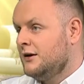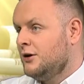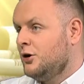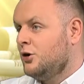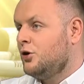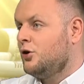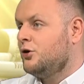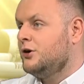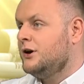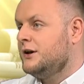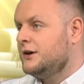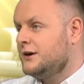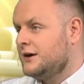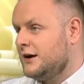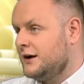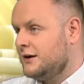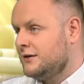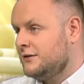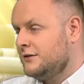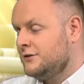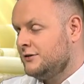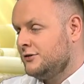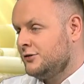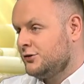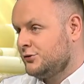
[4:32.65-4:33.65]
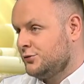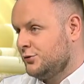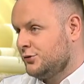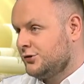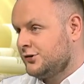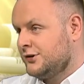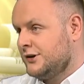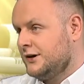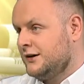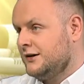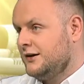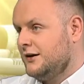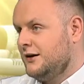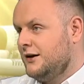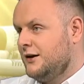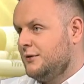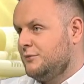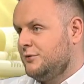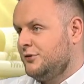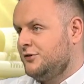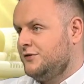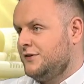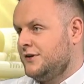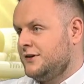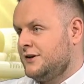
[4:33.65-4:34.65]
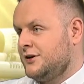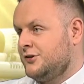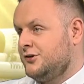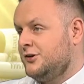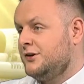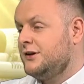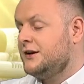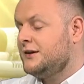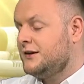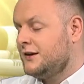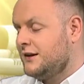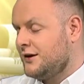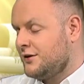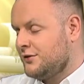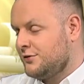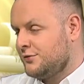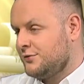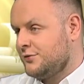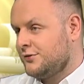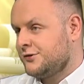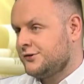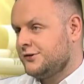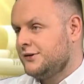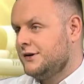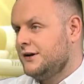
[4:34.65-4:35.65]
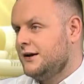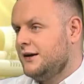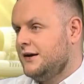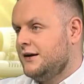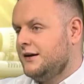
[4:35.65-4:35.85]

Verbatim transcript: Choinka sztuczna po świętach się nigdy nie rozłoży.